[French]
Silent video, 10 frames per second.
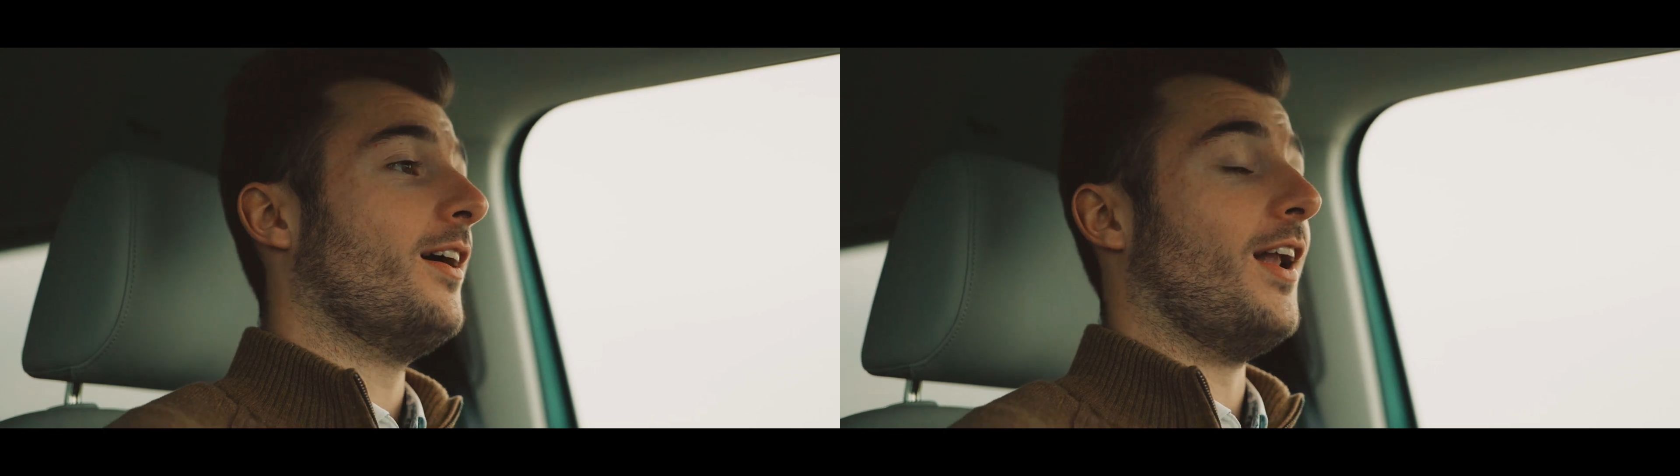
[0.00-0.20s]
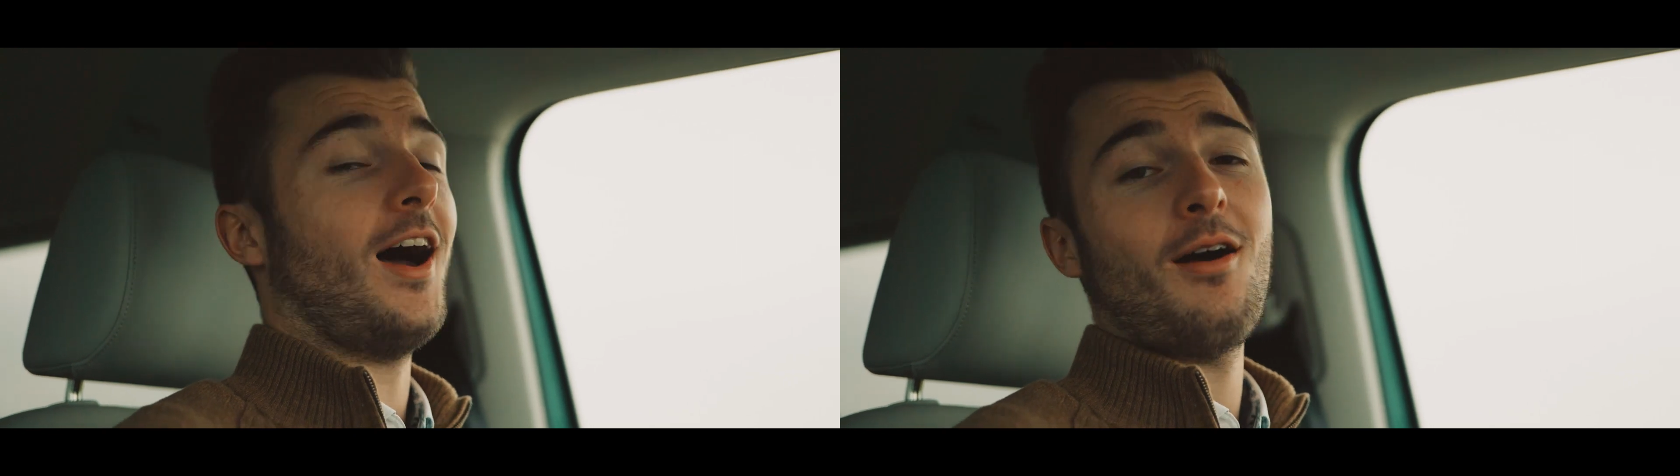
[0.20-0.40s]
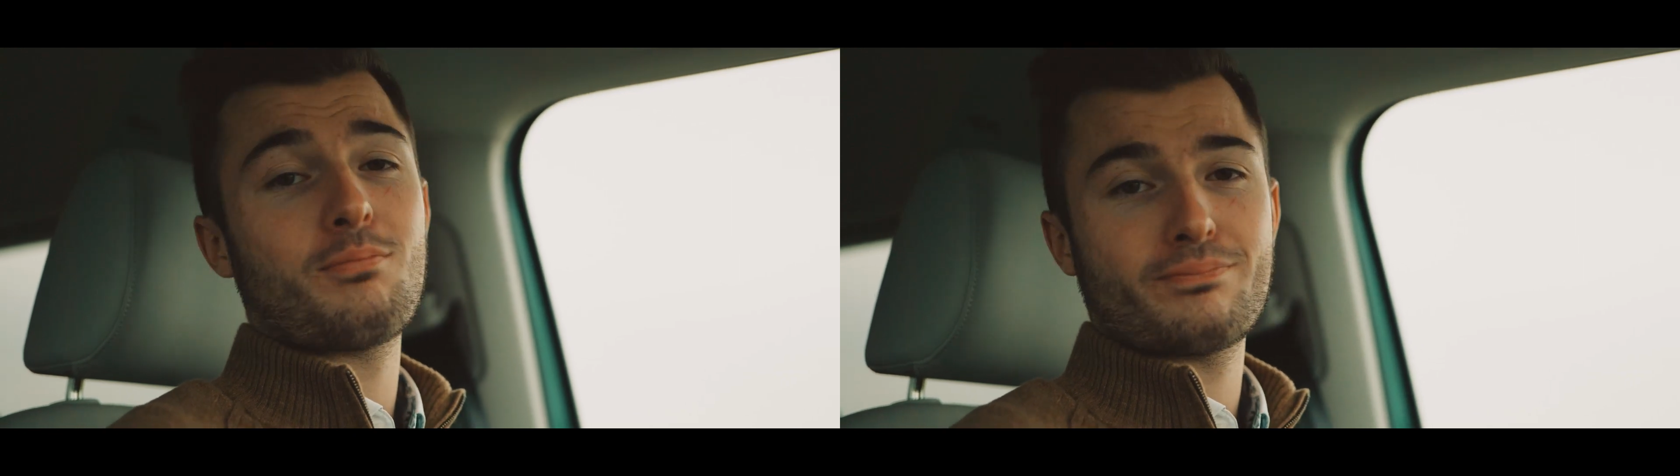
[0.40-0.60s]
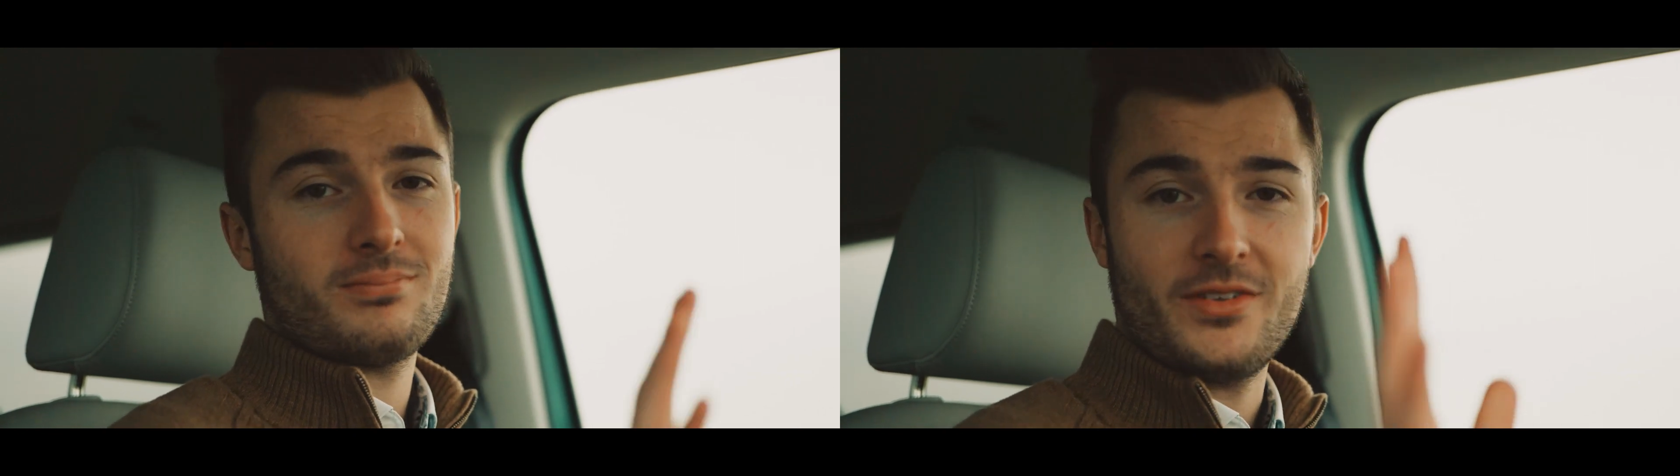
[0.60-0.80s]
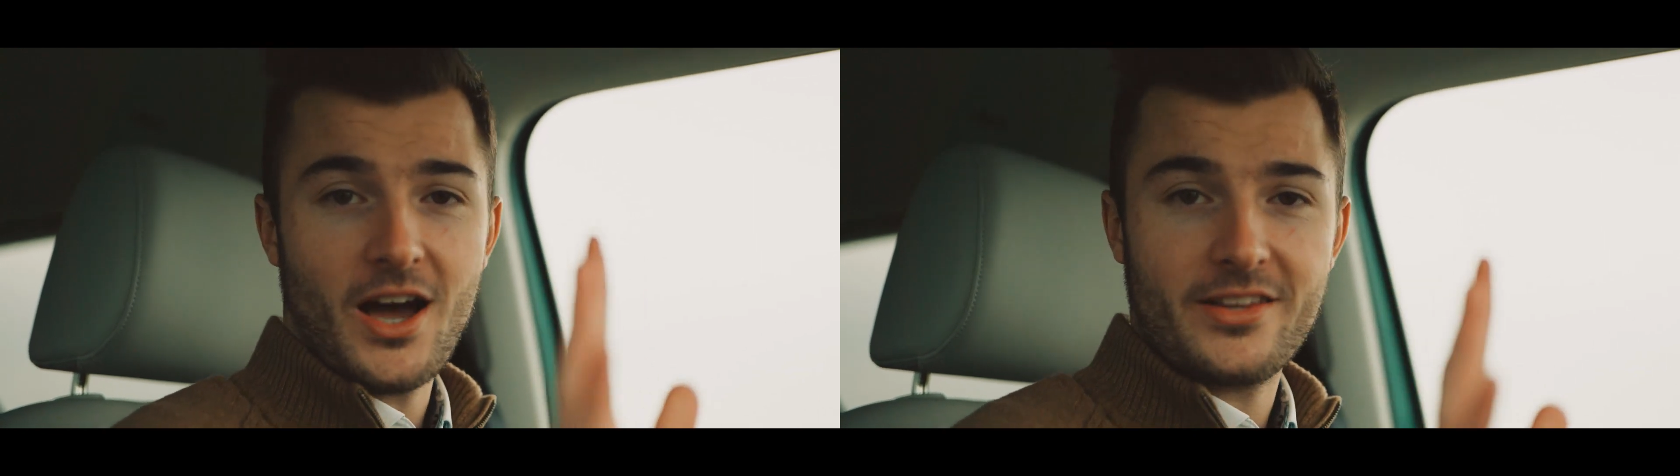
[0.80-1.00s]
là,
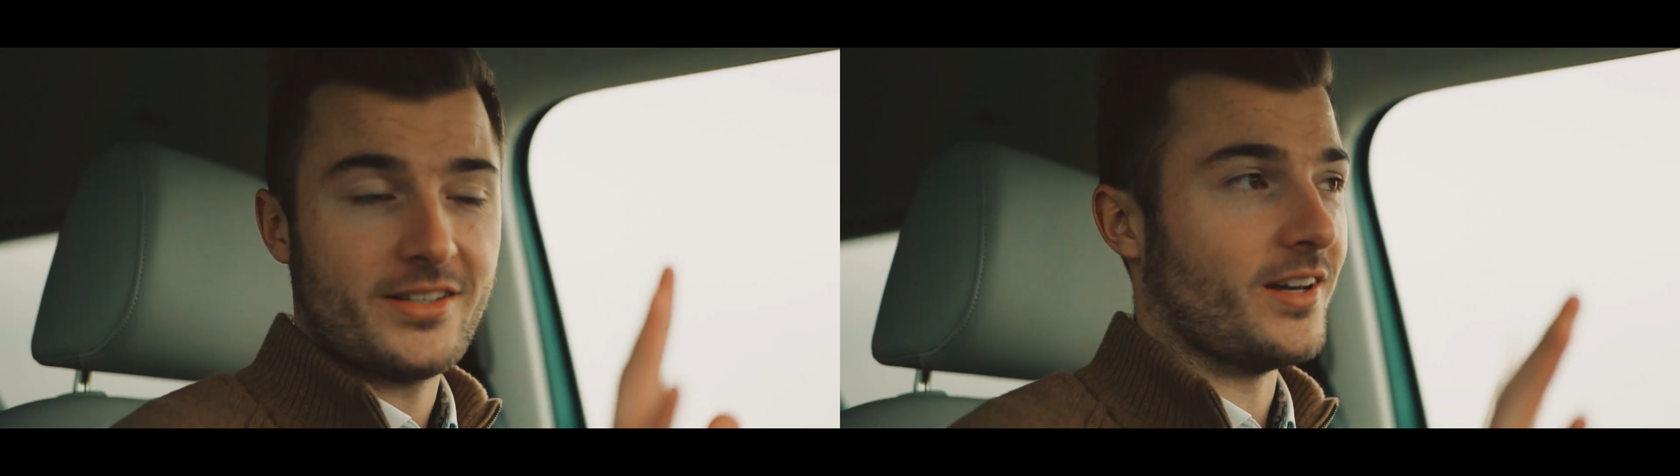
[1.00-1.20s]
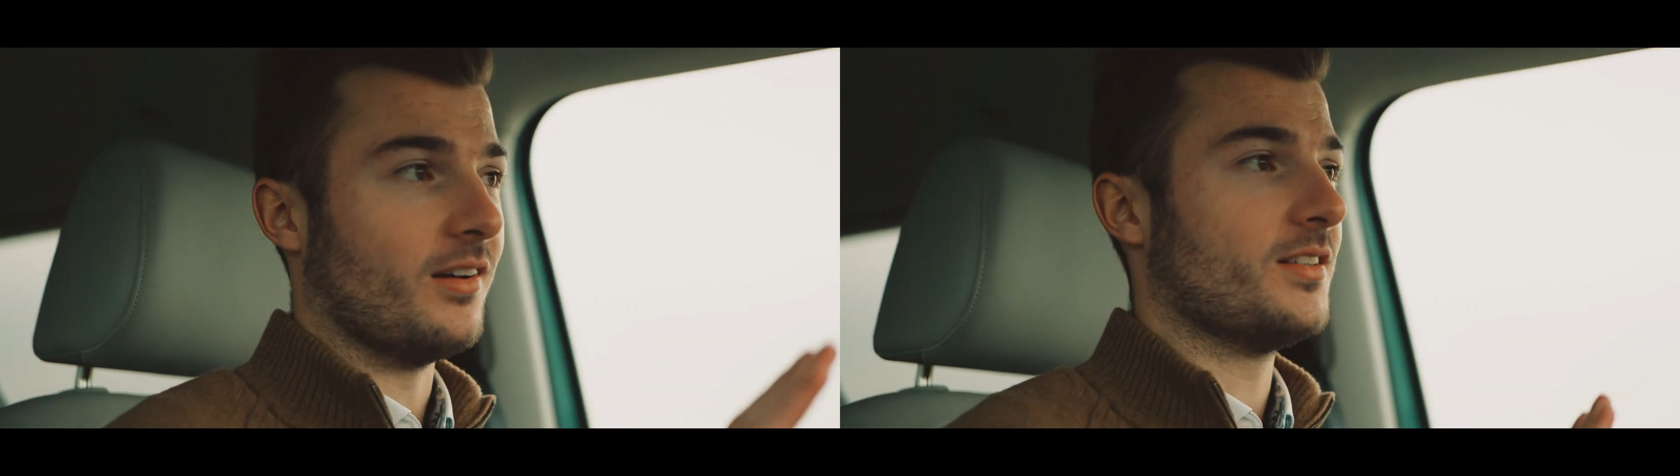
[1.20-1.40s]
il n'y a rien à dire. Hein.